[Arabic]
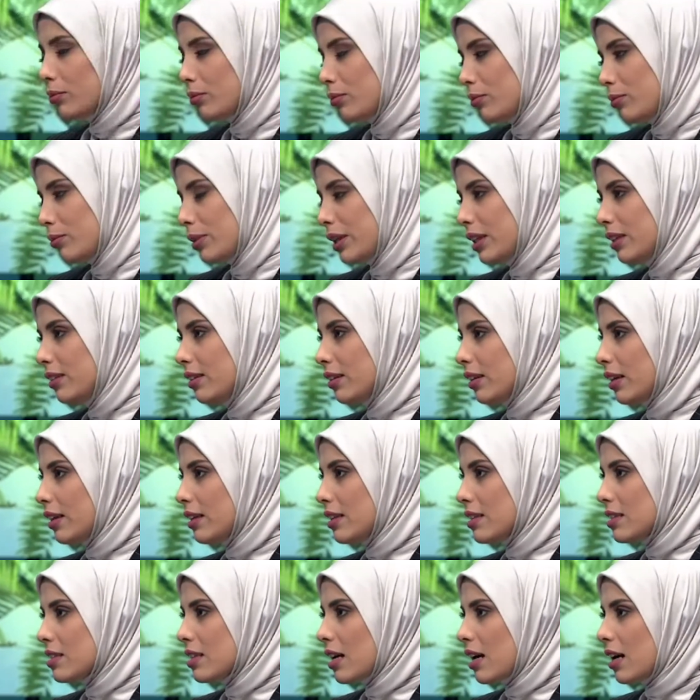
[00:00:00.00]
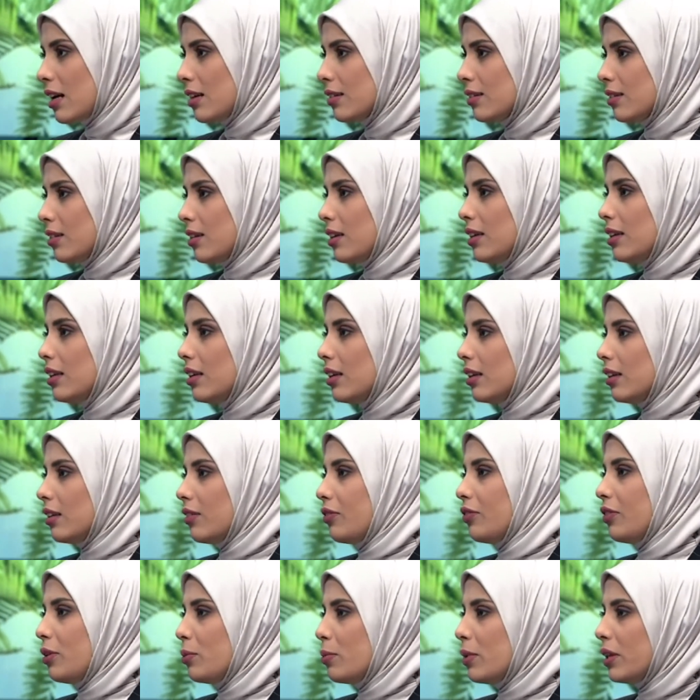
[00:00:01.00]
بعيدا عن الساعات هل
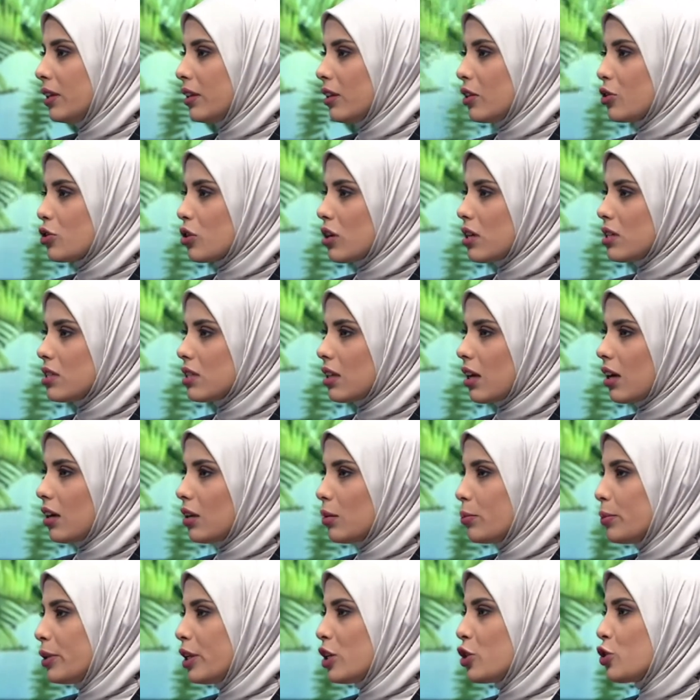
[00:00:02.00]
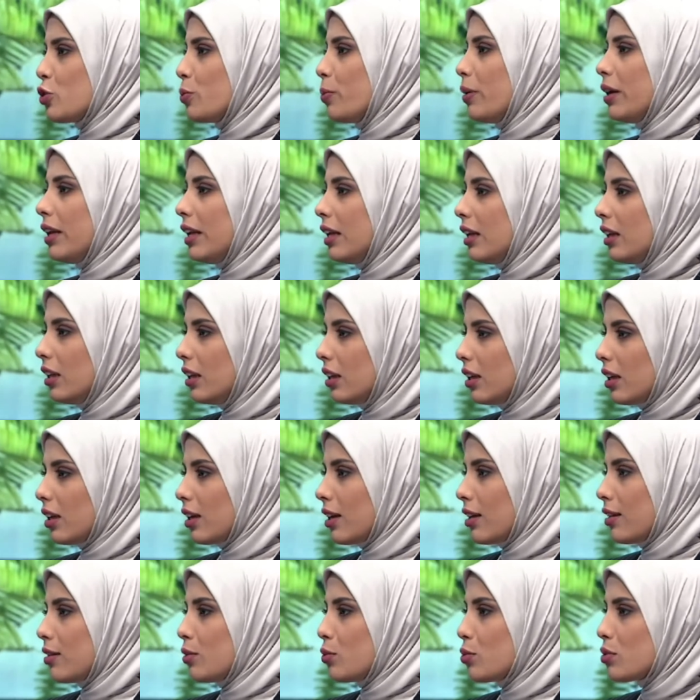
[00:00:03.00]
في بعض الأشخاص يعاني يعني منها شبه ليليا
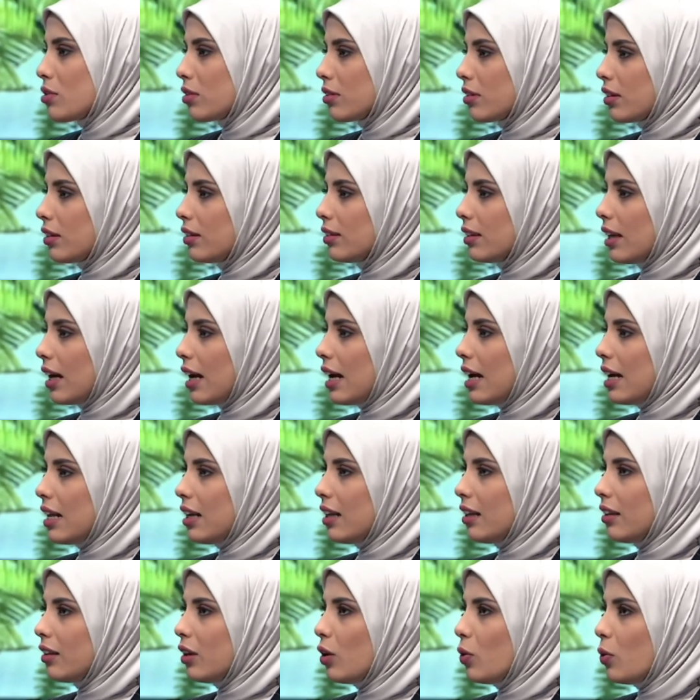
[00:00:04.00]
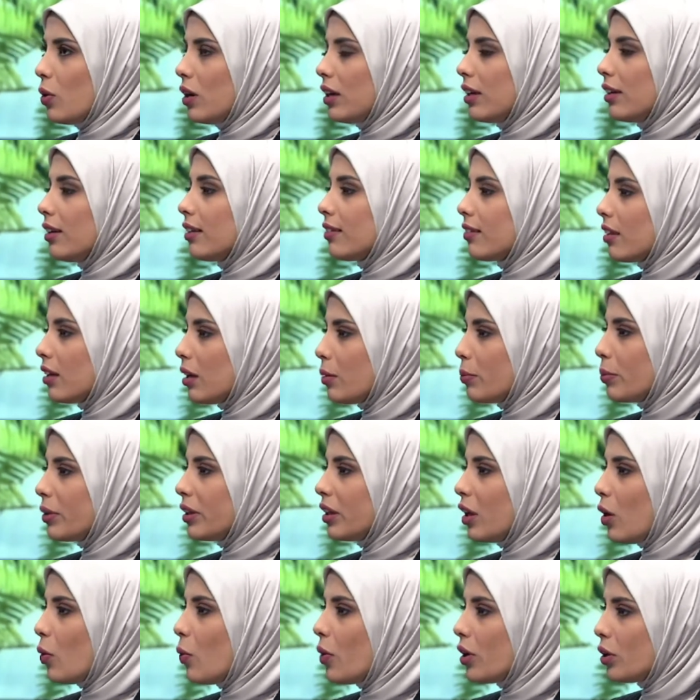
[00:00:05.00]
يعني وصلت عندها حالة أنه هو يتعب
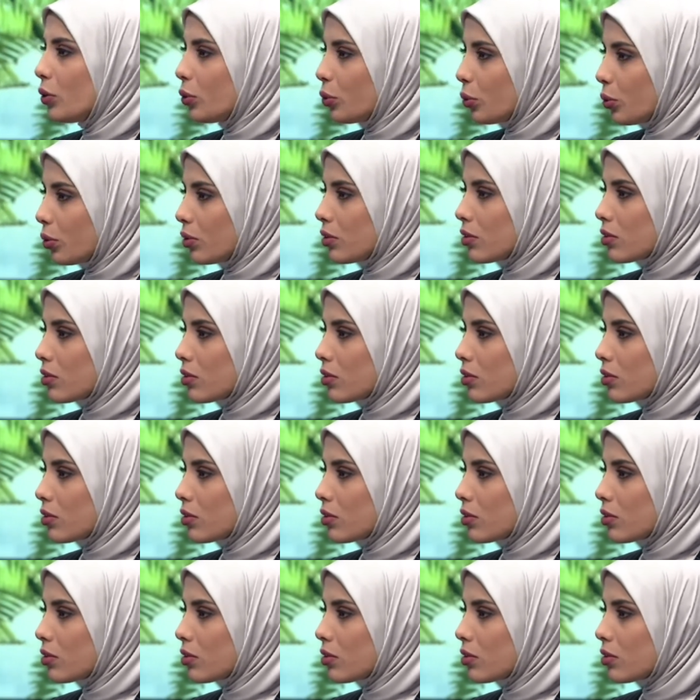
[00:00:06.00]
أنه هو يرقد